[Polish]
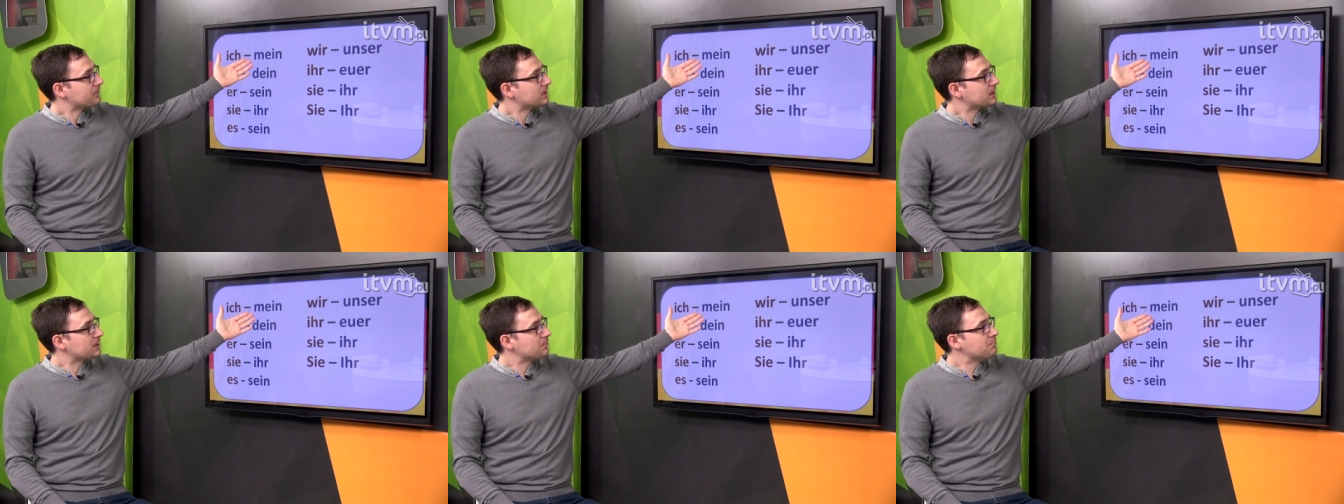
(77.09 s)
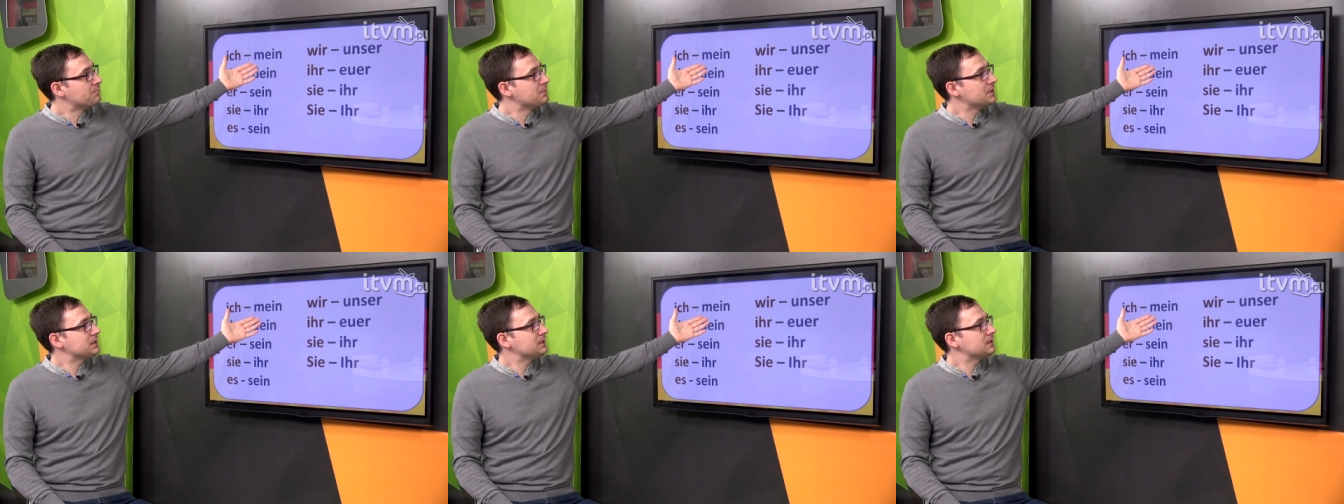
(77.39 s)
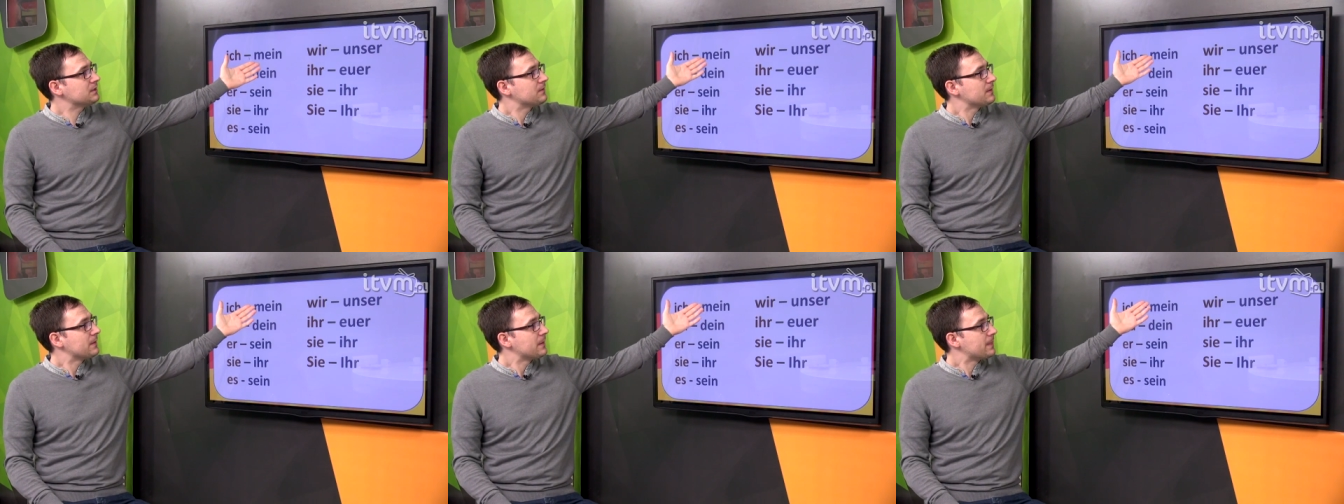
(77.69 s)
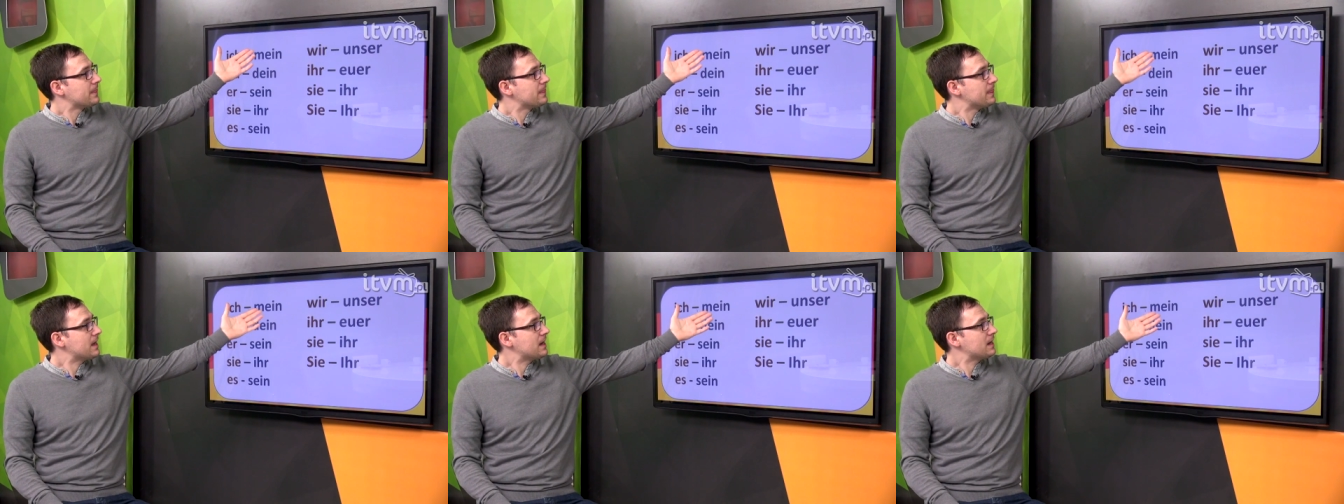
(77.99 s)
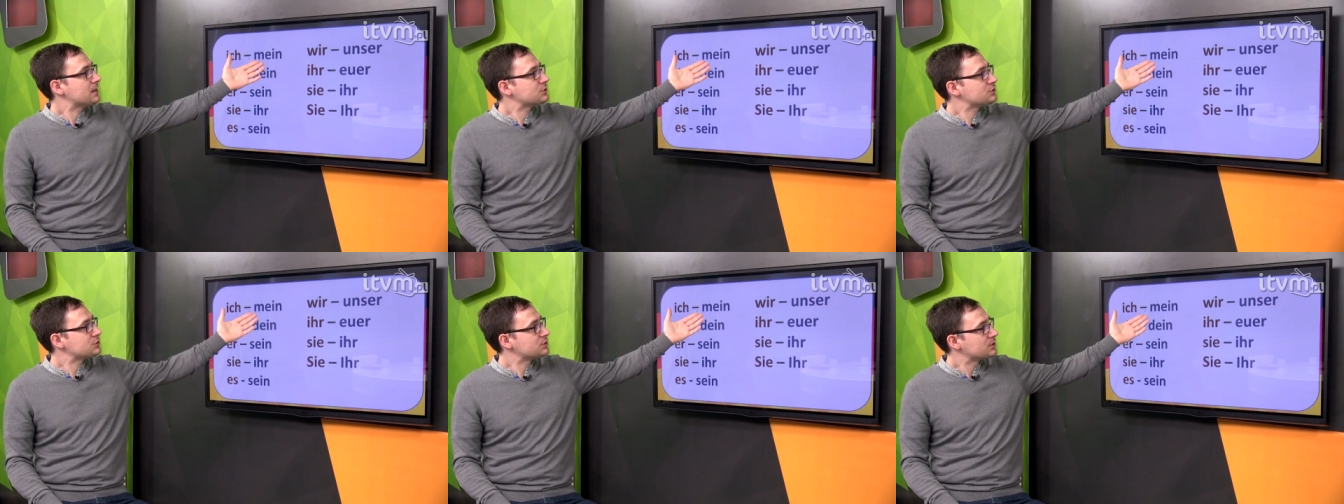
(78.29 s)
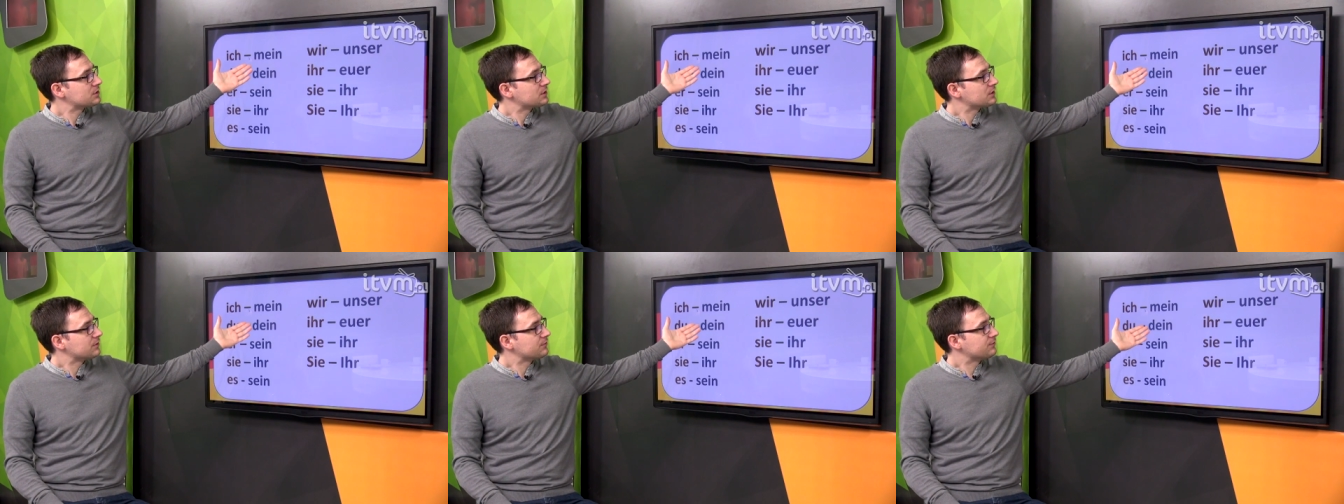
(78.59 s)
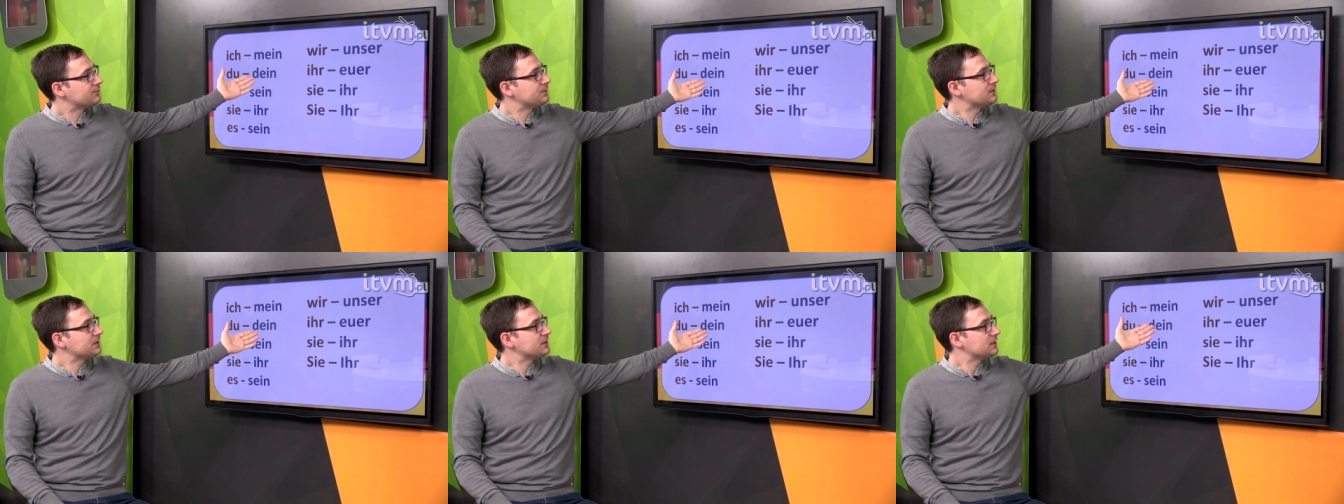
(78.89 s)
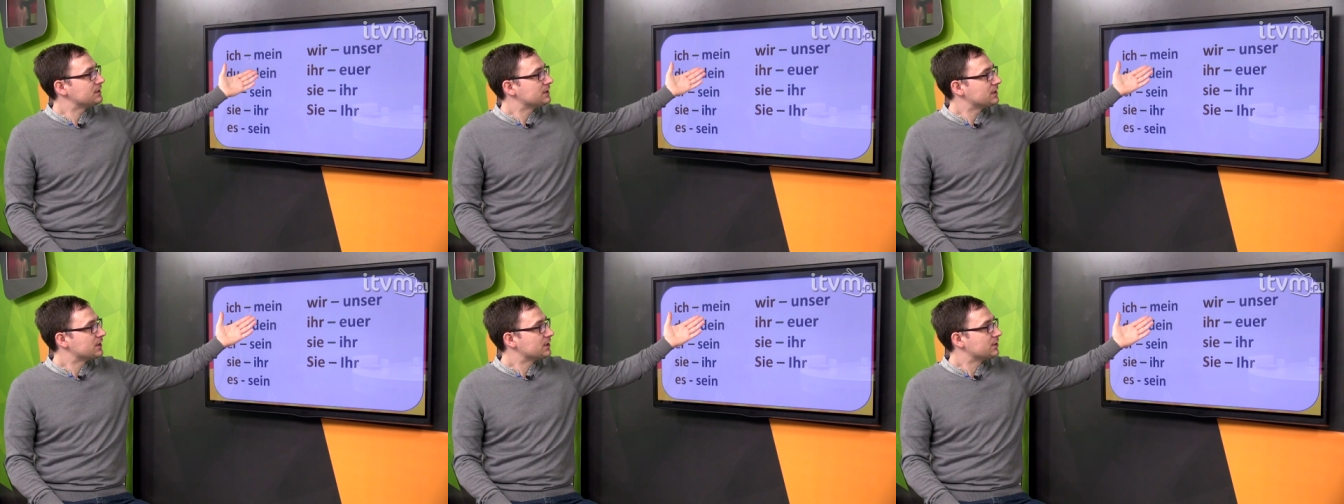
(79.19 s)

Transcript: my, nasz, wy,